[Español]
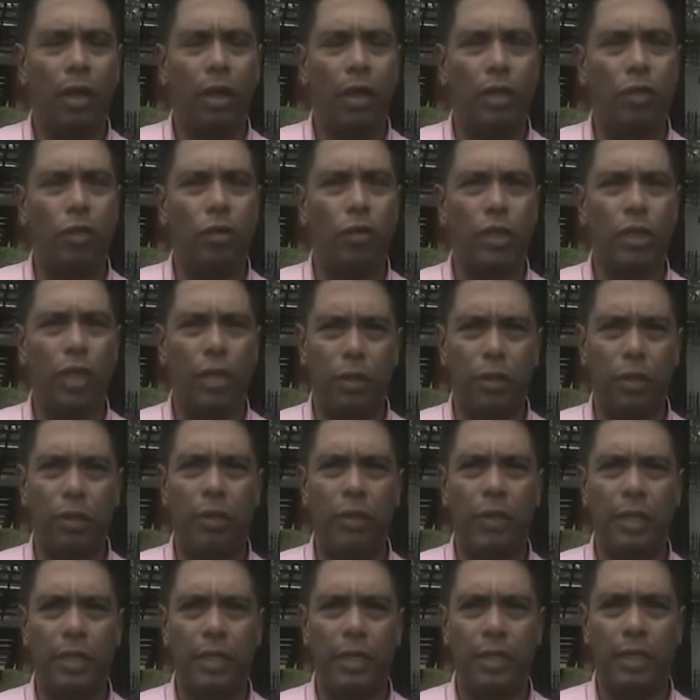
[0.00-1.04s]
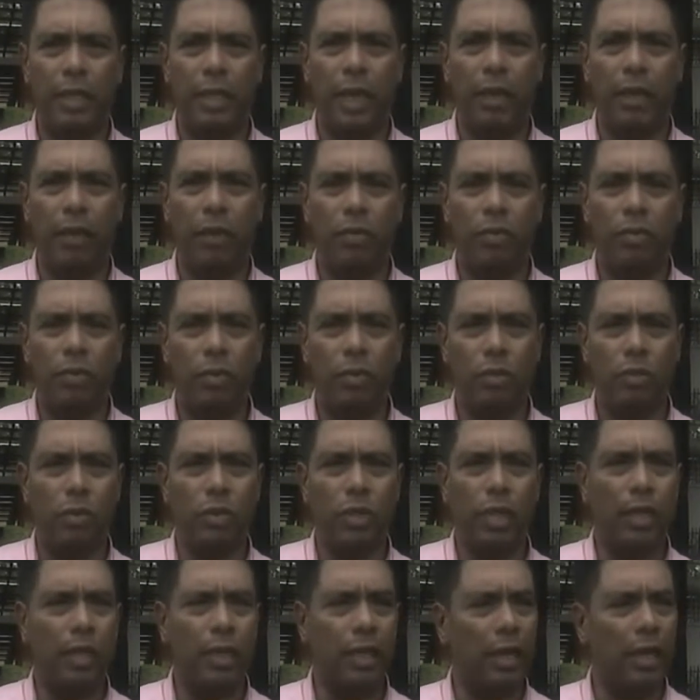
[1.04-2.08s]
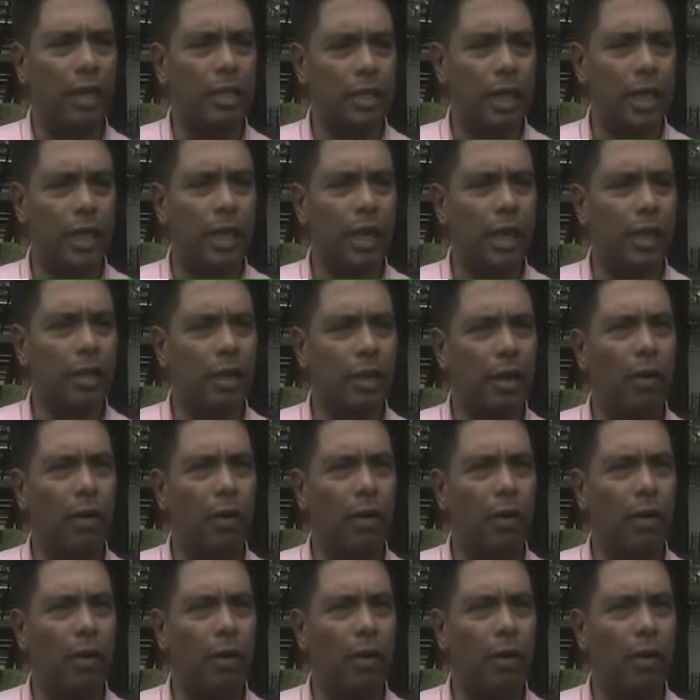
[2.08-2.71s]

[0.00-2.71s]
docente universitario, docente del SENA,